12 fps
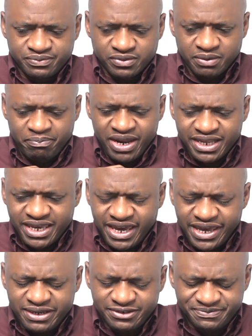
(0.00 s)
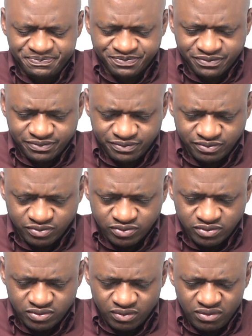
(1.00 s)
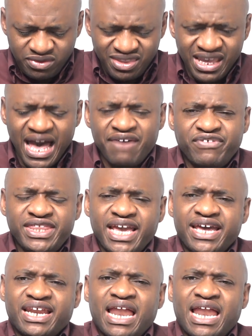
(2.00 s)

perché a vedere la